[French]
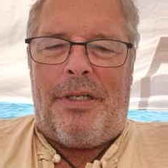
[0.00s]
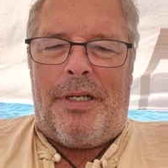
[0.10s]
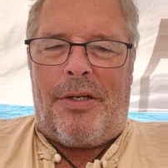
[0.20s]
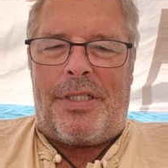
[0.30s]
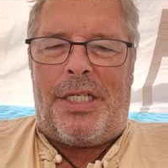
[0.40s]

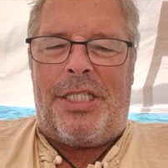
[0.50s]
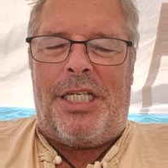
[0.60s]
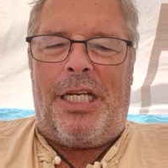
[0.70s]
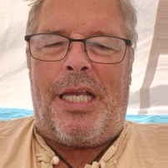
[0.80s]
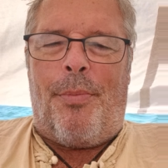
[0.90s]
Alors
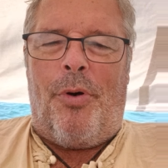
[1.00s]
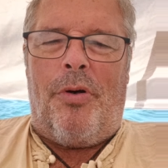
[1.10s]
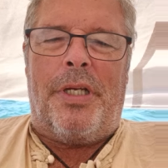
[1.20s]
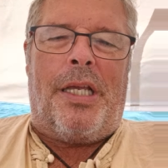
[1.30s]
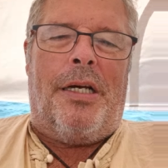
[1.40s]
sachez qu'à
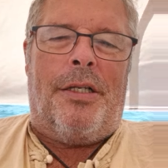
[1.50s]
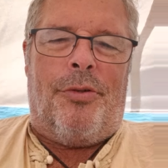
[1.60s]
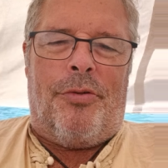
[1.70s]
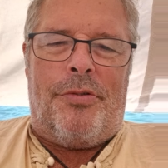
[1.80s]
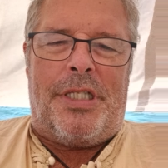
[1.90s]
bord, il y a
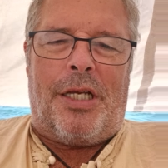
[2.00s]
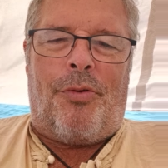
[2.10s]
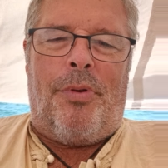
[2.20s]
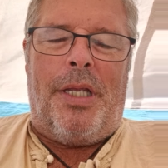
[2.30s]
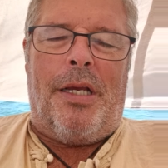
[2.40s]
deux
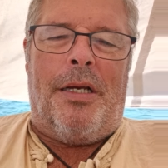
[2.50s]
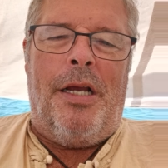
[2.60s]
circuits.